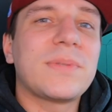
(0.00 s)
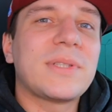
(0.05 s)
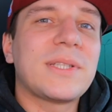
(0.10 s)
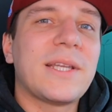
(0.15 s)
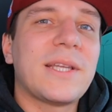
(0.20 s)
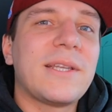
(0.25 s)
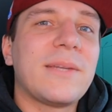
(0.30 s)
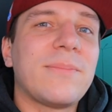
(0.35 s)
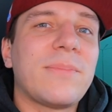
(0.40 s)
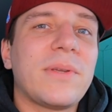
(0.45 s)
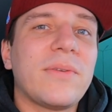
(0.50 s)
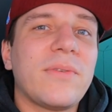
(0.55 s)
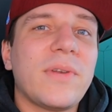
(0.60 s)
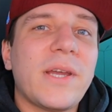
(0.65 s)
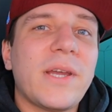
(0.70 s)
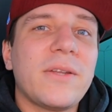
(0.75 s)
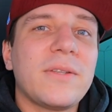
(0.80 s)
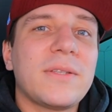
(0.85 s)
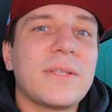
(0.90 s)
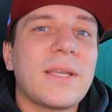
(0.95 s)
постоянно
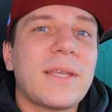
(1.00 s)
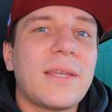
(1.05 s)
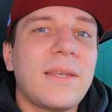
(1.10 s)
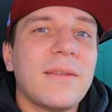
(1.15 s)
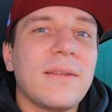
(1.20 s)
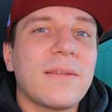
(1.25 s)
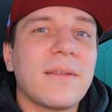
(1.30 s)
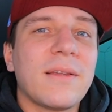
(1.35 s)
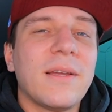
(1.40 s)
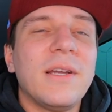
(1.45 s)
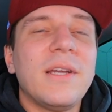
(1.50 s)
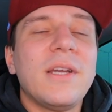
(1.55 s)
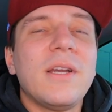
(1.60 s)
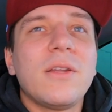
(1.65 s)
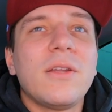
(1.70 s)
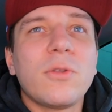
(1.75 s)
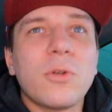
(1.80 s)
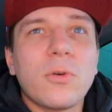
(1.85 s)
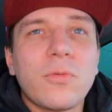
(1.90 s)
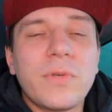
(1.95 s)
появляются какие-то
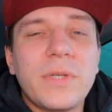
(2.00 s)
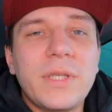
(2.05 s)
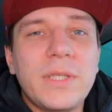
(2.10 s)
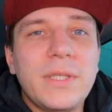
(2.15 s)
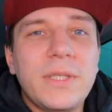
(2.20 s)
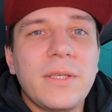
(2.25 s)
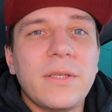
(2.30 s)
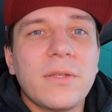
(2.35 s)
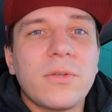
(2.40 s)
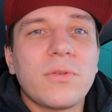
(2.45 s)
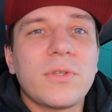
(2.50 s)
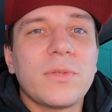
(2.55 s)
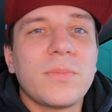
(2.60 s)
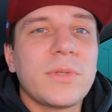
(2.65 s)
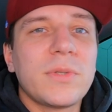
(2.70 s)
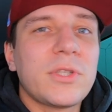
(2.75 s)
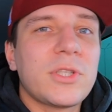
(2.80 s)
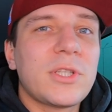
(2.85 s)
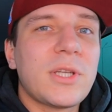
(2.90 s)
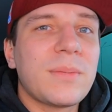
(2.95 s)
новые идеи. То есть
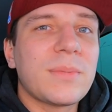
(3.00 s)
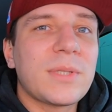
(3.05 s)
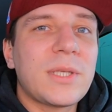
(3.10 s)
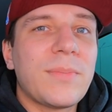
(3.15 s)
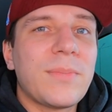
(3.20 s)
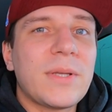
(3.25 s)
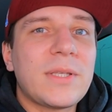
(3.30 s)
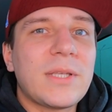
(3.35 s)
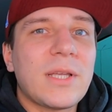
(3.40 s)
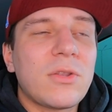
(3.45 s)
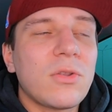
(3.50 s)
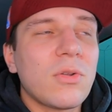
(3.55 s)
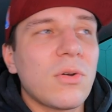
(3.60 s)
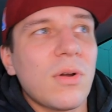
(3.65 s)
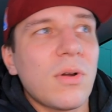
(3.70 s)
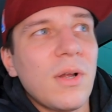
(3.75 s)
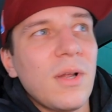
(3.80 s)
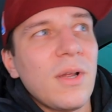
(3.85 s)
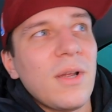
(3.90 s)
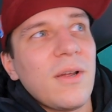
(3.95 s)
мы начинаем снимать
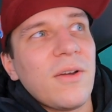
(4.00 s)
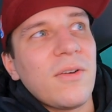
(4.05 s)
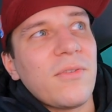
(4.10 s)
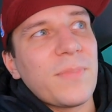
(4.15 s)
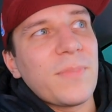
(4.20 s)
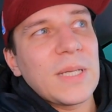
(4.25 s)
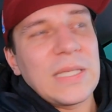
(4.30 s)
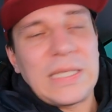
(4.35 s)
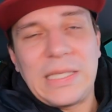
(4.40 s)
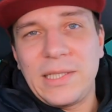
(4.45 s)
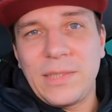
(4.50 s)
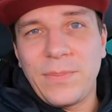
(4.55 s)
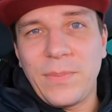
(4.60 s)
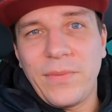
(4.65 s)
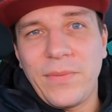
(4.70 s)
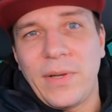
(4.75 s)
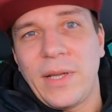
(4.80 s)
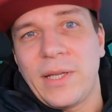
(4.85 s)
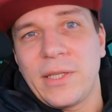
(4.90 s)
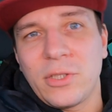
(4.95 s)
одно, процессе
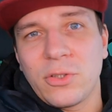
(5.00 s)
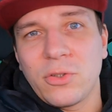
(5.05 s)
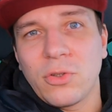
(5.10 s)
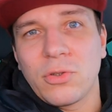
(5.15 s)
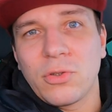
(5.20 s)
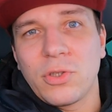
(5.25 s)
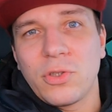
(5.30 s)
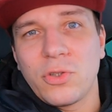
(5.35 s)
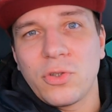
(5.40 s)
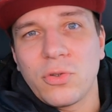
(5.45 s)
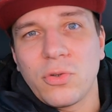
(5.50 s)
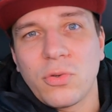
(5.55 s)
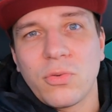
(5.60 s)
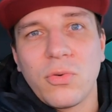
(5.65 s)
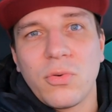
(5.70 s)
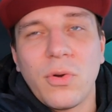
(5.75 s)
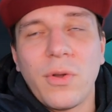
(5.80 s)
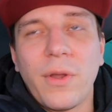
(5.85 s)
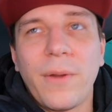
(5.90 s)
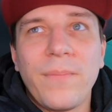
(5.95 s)
появляется что-то еще
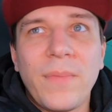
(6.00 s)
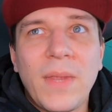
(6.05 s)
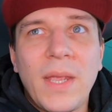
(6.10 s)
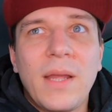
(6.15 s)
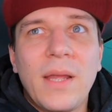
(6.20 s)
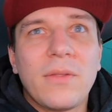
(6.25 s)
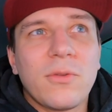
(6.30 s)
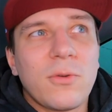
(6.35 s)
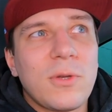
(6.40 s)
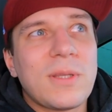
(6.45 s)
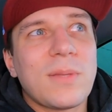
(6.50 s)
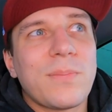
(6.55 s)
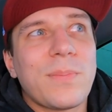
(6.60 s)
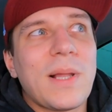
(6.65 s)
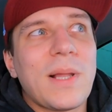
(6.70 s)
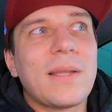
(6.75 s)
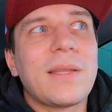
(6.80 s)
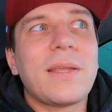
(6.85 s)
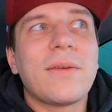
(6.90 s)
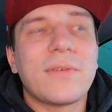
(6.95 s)
другое. Но этот
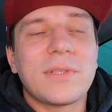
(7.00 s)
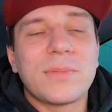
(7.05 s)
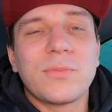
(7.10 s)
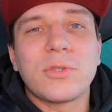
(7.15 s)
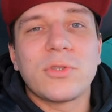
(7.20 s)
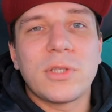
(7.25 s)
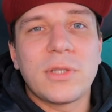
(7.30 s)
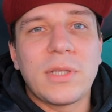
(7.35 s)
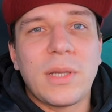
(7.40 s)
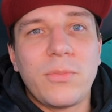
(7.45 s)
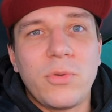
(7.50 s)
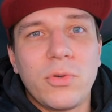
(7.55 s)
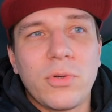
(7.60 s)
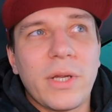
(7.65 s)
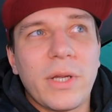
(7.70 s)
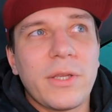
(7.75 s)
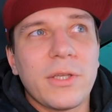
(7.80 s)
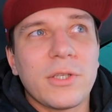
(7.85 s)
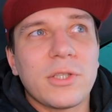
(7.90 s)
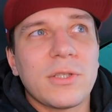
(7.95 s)
план я, возможно, добью,
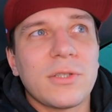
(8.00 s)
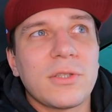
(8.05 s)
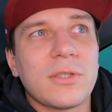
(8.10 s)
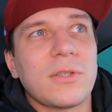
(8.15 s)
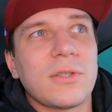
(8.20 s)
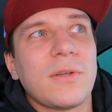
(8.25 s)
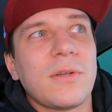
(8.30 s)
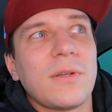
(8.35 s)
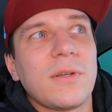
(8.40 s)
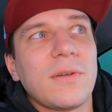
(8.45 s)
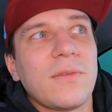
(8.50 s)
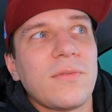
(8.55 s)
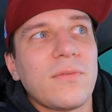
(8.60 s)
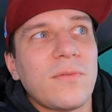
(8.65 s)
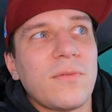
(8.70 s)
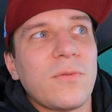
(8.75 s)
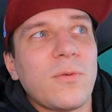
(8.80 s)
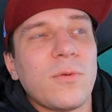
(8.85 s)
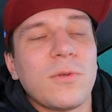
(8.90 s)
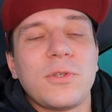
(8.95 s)
конечно же. Э,
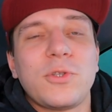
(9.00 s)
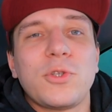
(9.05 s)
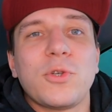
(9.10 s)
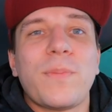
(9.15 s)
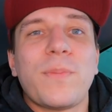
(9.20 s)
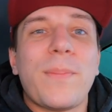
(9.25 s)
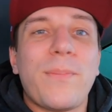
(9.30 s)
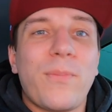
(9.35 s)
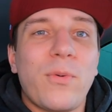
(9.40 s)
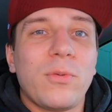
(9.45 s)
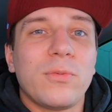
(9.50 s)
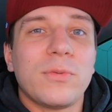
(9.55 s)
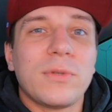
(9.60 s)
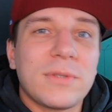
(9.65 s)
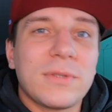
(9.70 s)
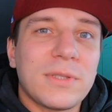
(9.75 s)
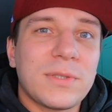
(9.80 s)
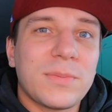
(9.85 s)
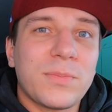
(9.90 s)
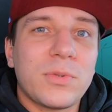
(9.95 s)
он еще
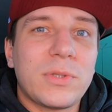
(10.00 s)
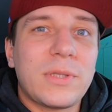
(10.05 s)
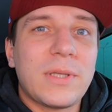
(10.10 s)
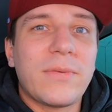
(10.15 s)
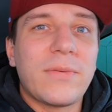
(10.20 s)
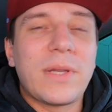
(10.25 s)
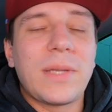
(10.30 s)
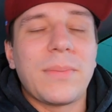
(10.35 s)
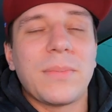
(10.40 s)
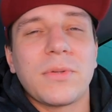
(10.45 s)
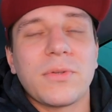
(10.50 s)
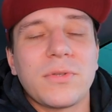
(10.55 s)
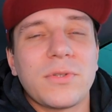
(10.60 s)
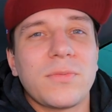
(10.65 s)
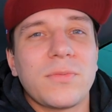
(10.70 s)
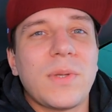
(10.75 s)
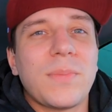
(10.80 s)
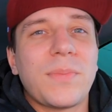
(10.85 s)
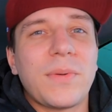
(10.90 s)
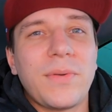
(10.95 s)
пополнился спустя время. То
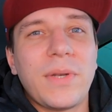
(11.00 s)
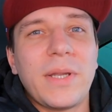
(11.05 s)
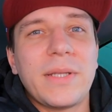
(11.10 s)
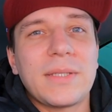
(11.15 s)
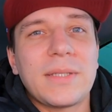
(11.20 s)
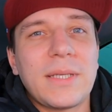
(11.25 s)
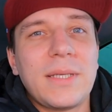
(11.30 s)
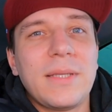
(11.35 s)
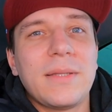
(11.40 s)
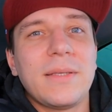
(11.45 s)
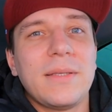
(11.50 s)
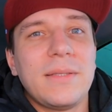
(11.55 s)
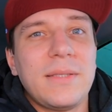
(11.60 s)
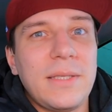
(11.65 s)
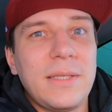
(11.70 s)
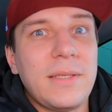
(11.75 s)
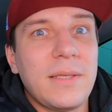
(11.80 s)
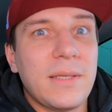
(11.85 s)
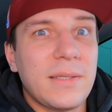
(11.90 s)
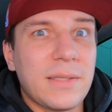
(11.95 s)
есть у меня появляются какие-то
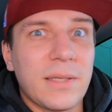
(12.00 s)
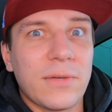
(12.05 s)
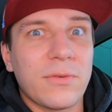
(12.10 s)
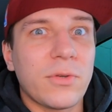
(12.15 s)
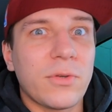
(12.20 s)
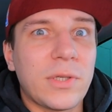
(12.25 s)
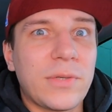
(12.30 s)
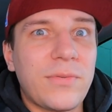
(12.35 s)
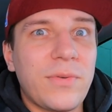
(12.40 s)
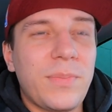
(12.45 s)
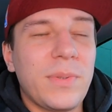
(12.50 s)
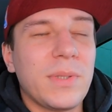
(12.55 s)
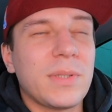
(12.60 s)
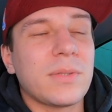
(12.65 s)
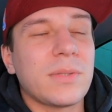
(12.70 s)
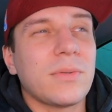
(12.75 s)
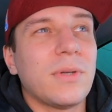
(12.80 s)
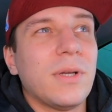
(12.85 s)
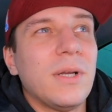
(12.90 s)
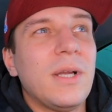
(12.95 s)
идеи, я все равно их
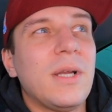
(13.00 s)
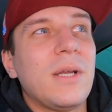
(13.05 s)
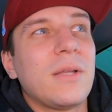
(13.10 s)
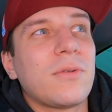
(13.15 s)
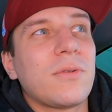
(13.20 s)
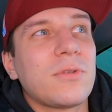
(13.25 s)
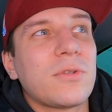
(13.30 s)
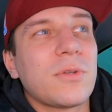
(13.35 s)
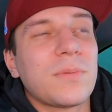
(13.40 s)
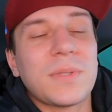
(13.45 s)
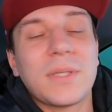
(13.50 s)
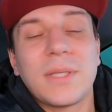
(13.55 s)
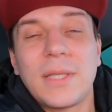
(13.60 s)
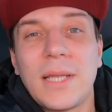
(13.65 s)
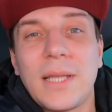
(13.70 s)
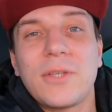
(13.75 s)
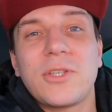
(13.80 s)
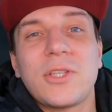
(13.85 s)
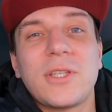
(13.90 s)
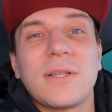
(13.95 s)
выписываю. То есть, собственно,
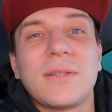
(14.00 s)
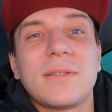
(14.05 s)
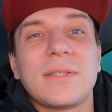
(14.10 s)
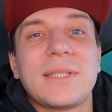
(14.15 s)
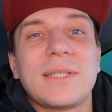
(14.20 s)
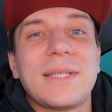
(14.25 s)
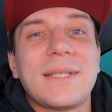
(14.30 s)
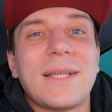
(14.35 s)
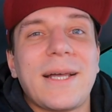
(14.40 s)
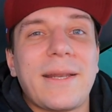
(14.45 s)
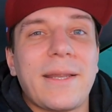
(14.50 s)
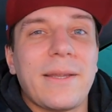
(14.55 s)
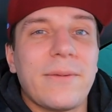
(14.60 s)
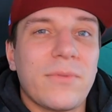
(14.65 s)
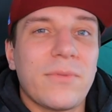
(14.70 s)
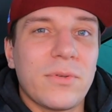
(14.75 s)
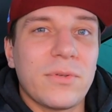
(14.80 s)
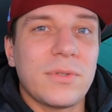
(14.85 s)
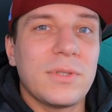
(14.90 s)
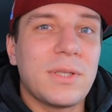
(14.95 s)
я начинал с сценария.
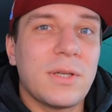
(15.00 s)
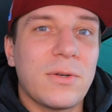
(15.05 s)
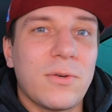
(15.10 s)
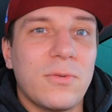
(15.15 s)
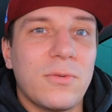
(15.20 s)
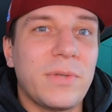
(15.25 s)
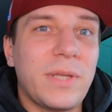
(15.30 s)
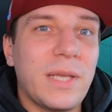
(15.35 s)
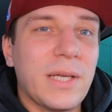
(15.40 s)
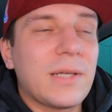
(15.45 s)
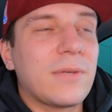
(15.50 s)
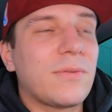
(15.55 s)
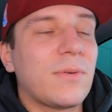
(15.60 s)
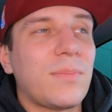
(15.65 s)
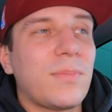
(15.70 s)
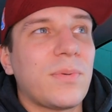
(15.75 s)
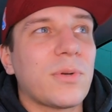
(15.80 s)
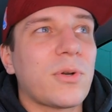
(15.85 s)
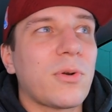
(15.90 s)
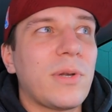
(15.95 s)
То есть такого некого
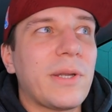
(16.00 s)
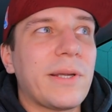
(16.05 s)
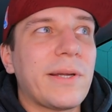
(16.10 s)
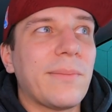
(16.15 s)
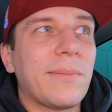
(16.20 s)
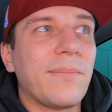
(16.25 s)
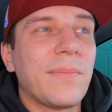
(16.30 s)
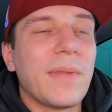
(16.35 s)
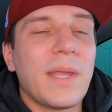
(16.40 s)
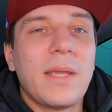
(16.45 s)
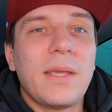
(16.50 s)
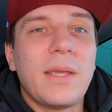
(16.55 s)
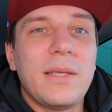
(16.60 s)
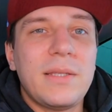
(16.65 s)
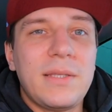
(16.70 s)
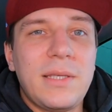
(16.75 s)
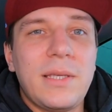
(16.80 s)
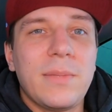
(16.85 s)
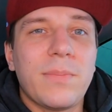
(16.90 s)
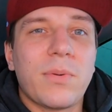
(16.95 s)
по роликам
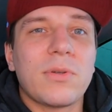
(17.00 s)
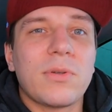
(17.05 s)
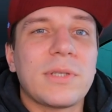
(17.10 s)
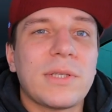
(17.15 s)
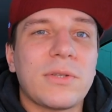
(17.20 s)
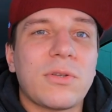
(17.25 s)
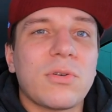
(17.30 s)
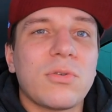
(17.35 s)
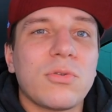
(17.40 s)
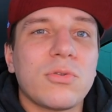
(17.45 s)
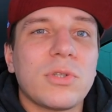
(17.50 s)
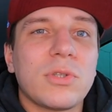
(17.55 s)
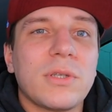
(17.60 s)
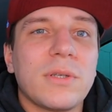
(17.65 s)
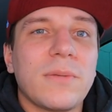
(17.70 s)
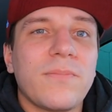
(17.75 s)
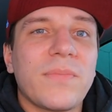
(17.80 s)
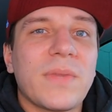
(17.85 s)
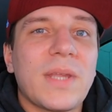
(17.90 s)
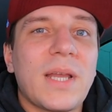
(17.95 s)
идеи, просто которые
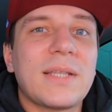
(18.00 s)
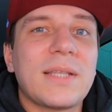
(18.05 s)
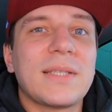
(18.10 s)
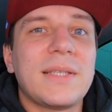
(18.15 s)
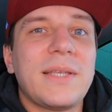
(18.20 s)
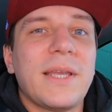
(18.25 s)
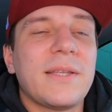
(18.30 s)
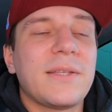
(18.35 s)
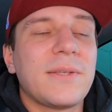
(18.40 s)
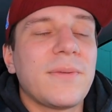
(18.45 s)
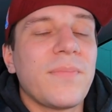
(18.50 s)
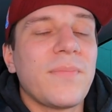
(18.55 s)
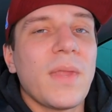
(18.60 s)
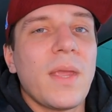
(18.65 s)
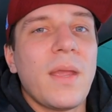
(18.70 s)
нужно отснять.